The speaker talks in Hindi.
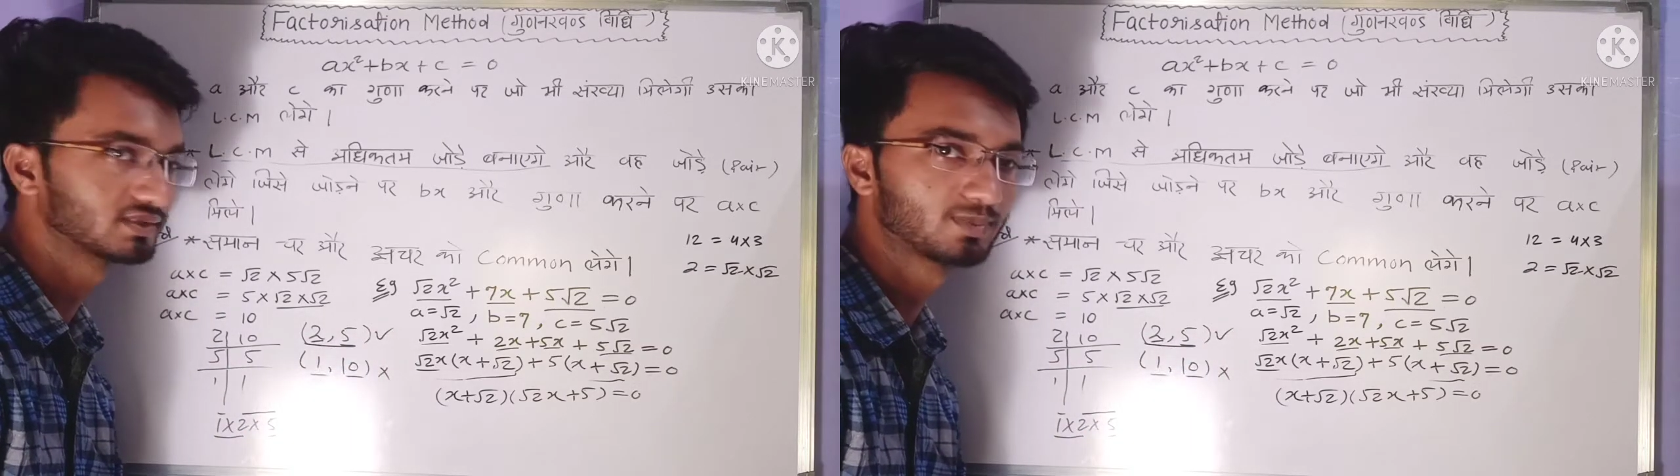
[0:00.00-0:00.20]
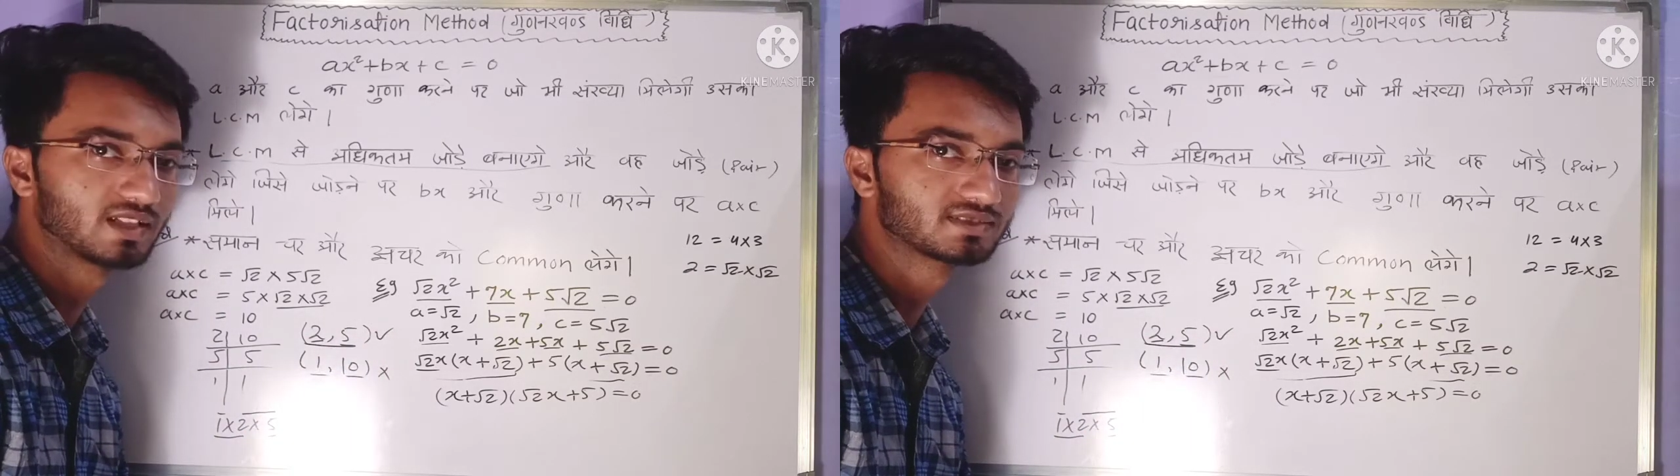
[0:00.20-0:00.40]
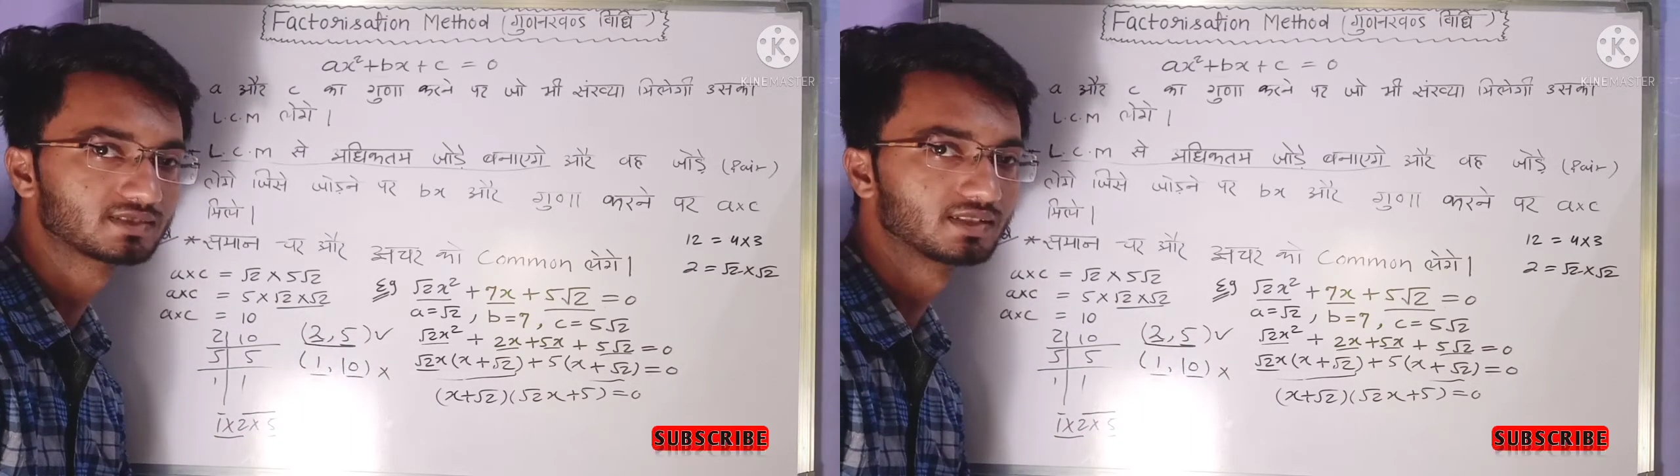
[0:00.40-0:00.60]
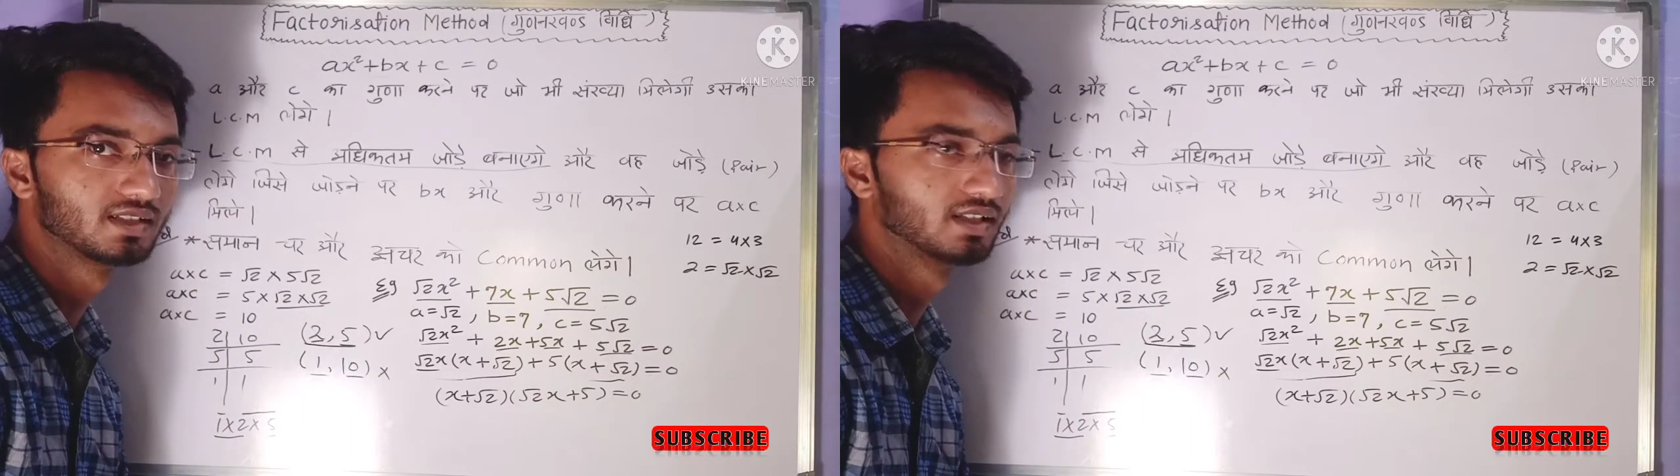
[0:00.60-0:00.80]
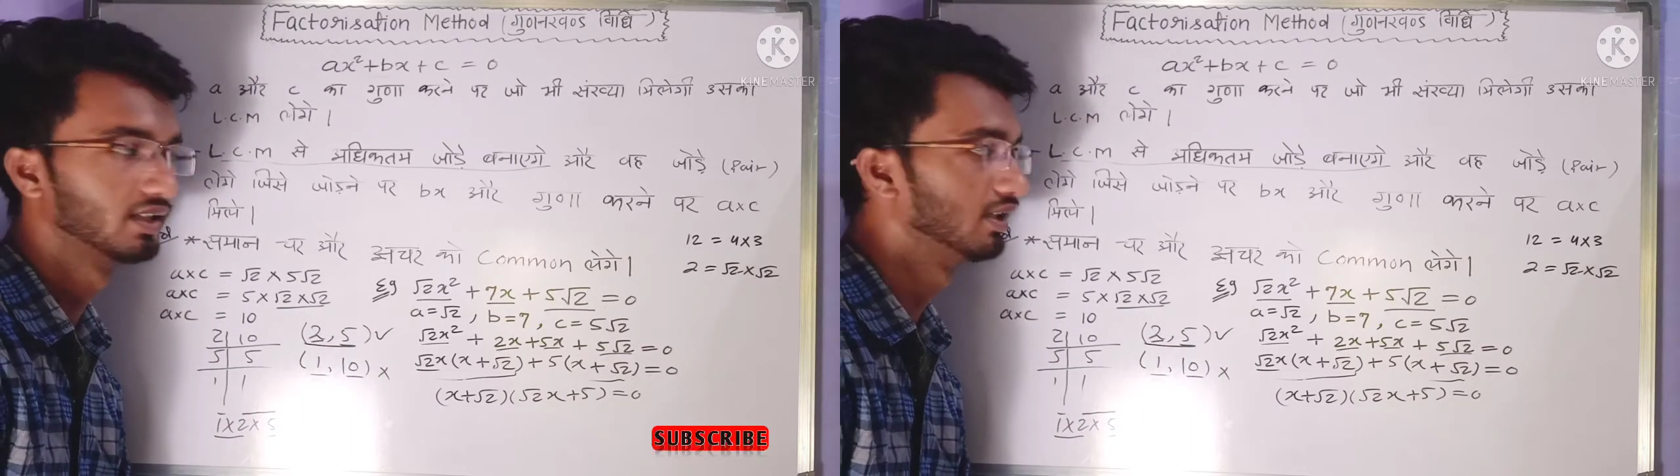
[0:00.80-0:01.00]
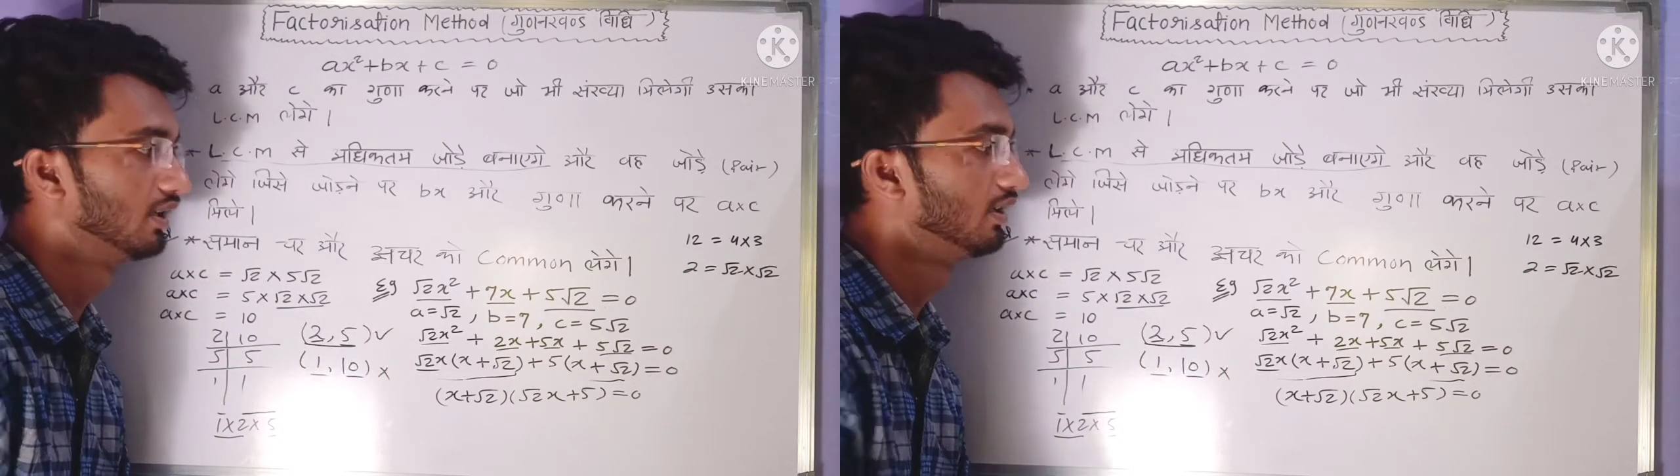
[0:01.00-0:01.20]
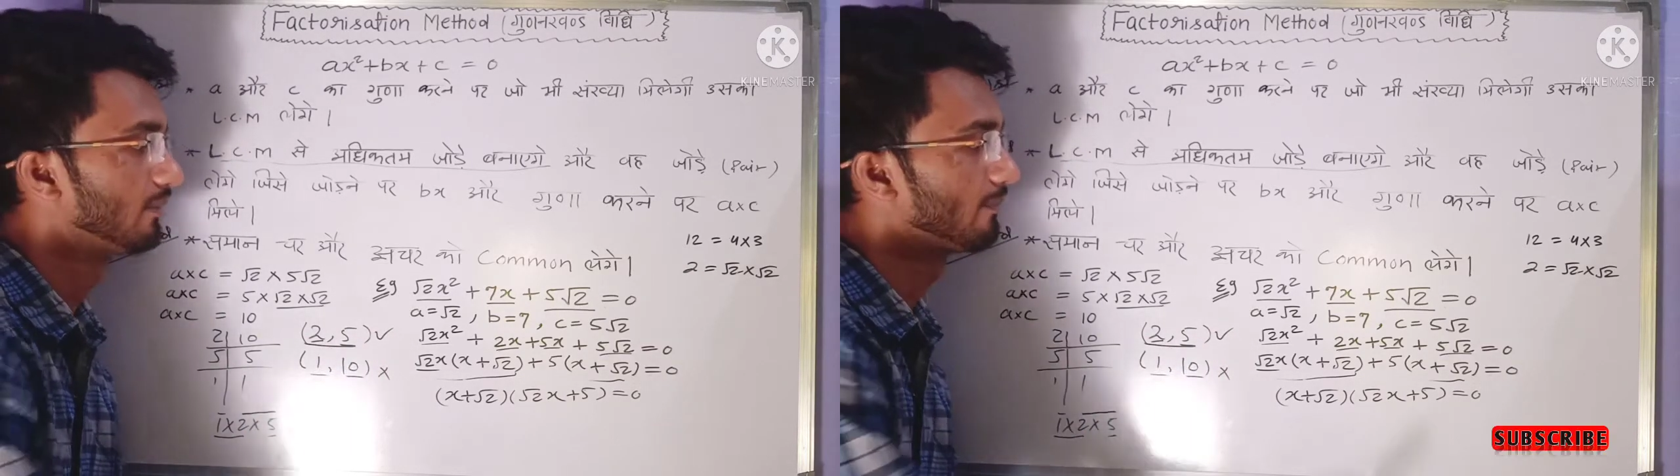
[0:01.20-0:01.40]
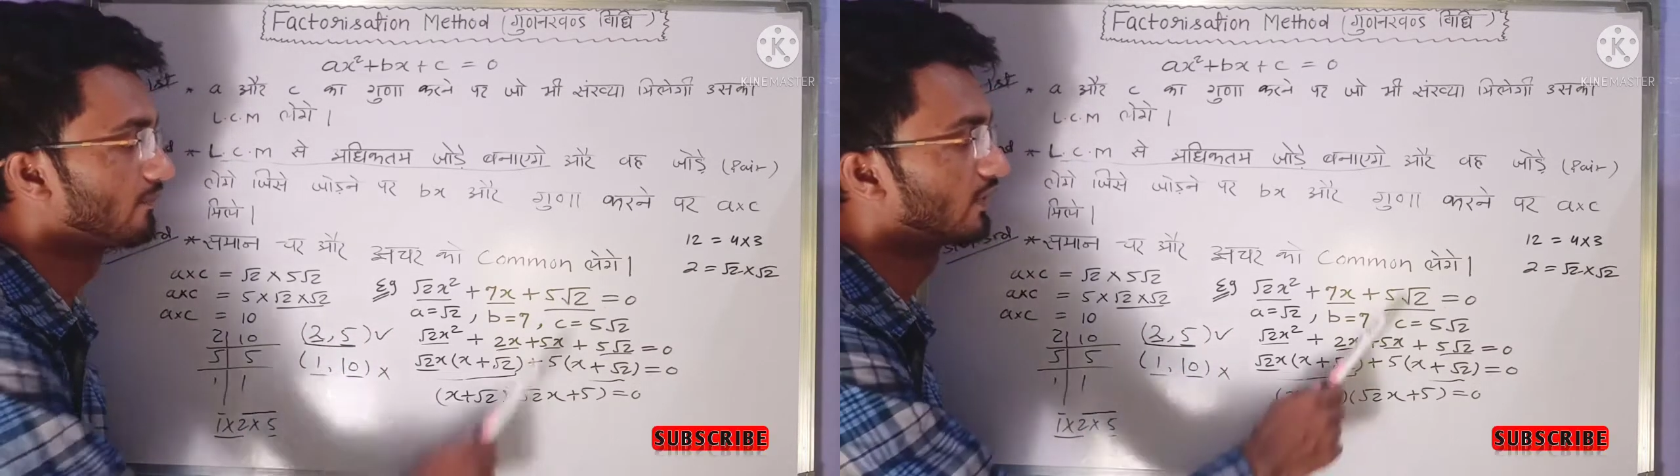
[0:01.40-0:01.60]
प्लस
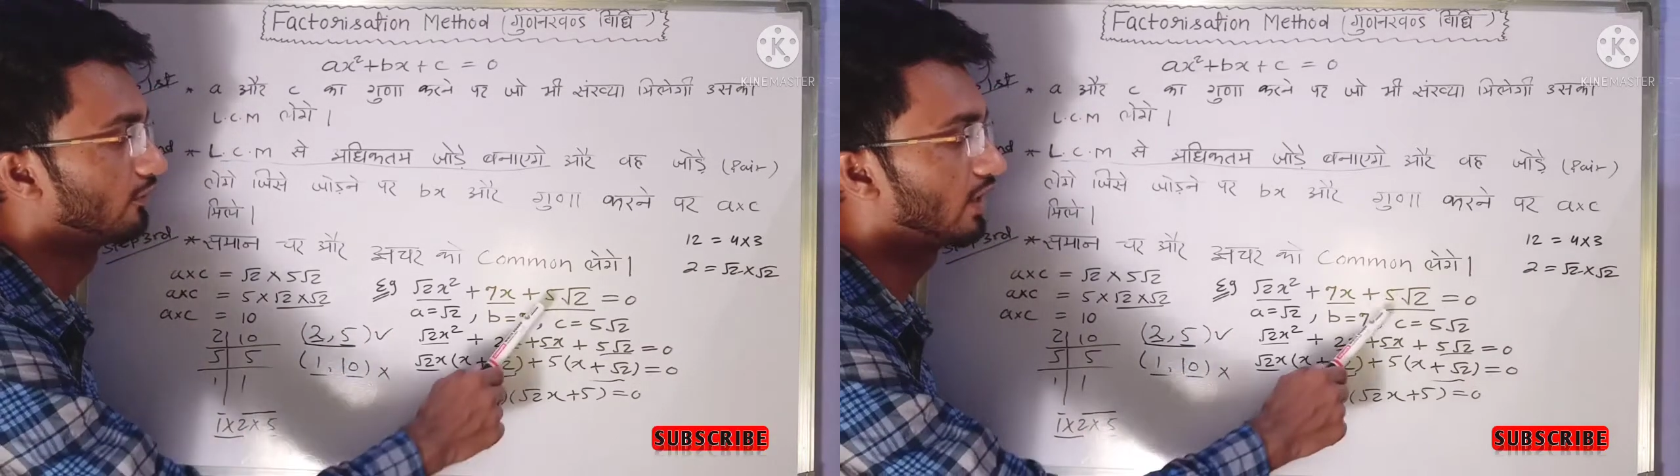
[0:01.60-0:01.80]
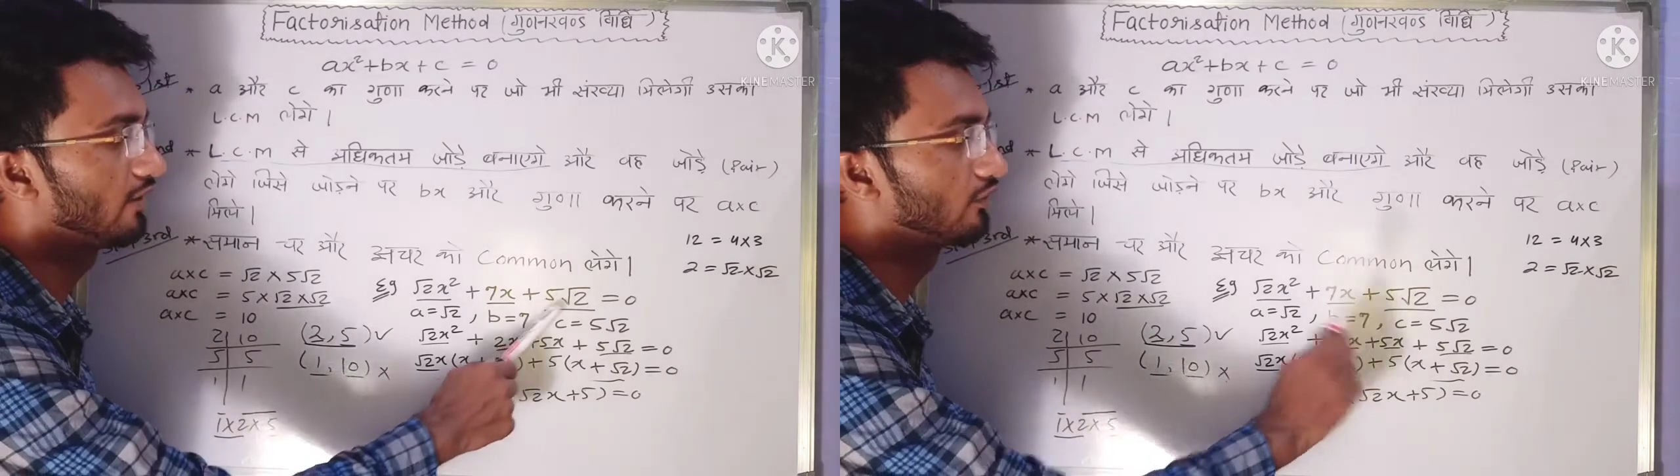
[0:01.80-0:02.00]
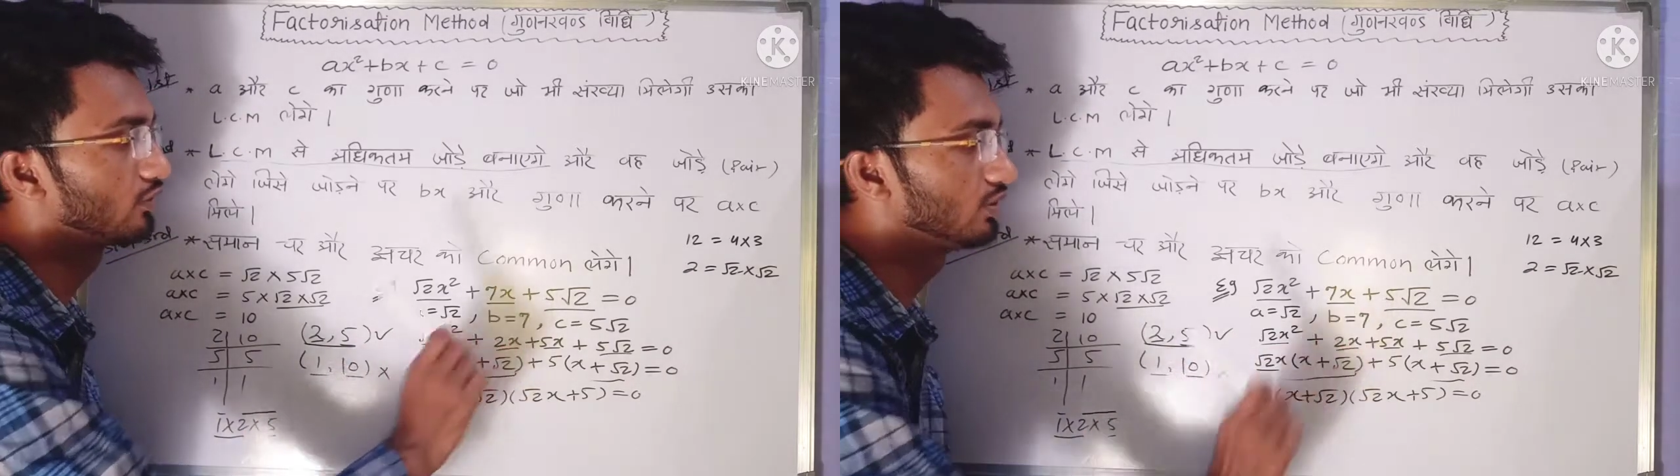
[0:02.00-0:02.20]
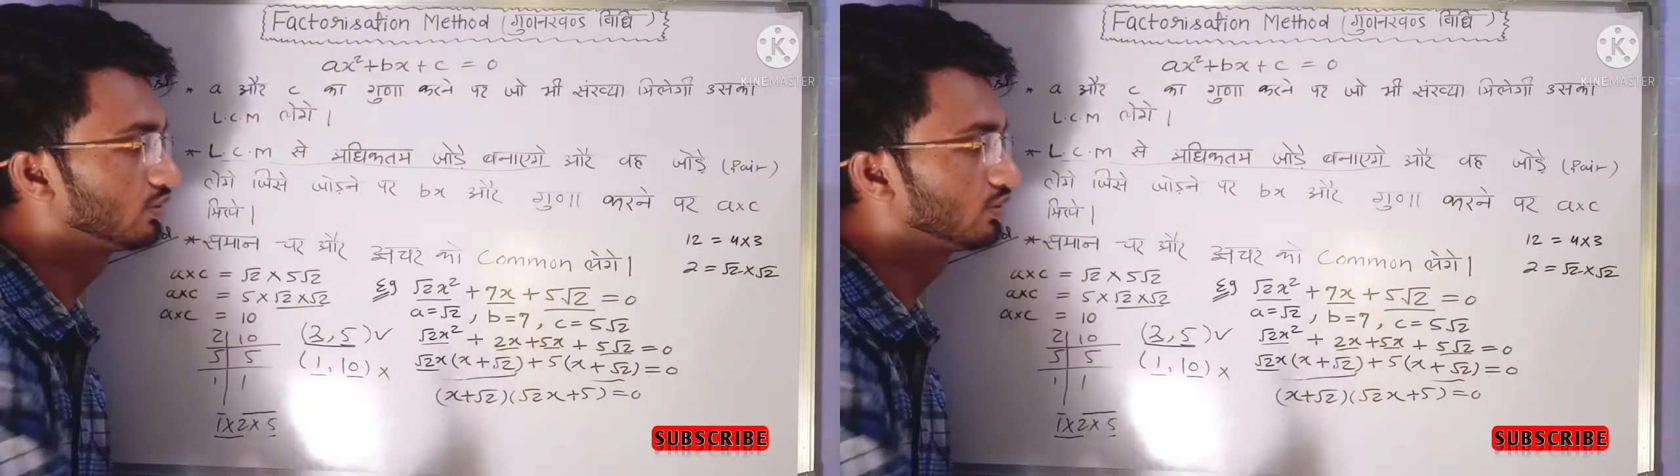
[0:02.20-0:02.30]
फाइव रूट